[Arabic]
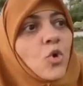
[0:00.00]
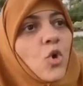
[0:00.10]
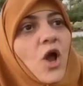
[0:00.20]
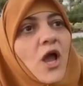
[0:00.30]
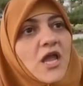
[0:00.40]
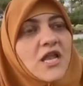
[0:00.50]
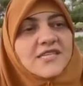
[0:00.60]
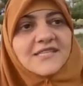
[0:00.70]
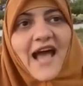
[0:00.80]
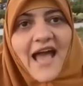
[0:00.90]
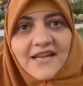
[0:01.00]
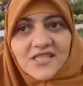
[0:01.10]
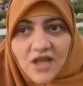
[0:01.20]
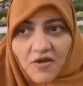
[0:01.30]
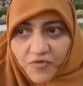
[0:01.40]
موضوع الاستعانة
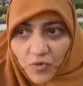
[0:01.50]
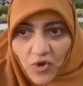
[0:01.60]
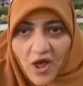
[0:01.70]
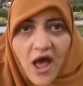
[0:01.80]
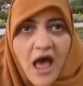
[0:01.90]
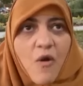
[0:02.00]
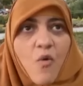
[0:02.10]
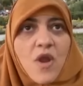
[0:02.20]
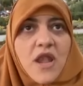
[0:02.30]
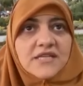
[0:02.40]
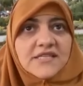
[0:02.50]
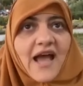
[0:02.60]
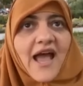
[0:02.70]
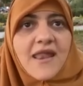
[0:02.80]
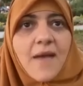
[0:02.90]
استغفر الله أو
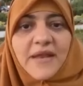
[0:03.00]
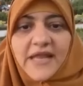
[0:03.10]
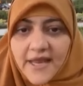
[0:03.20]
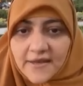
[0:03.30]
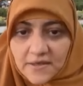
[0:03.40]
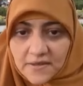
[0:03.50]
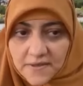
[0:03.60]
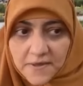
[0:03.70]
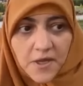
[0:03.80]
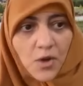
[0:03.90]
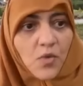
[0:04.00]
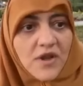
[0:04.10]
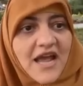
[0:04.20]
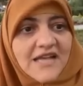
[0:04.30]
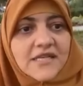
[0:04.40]
الاستعانة بالجن
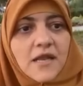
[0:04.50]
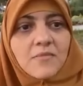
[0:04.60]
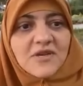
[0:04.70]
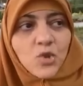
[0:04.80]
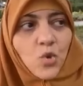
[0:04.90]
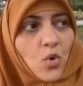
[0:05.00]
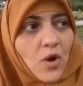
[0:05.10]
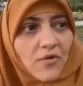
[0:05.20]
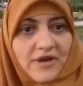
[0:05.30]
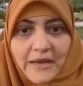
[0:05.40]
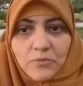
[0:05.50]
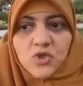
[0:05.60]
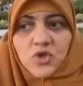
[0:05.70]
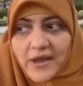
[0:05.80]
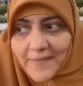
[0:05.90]
والناس اللي مسحورة والكلام
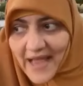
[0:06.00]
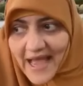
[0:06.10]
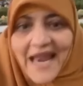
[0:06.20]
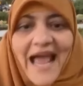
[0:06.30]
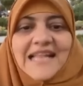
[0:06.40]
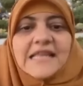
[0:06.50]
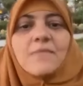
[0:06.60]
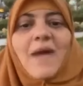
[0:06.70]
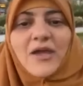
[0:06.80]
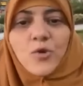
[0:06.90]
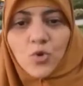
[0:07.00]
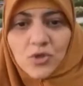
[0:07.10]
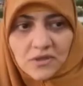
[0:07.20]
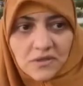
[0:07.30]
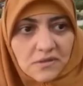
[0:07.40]
بصوا يا جماعة أنا عندي
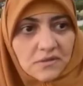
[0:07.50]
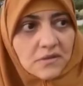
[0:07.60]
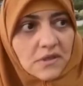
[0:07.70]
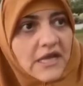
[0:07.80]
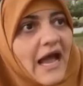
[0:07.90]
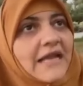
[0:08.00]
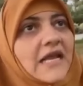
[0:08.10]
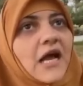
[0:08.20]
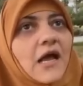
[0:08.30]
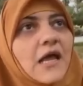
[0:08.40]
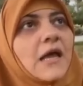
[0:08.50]
المعيون يعني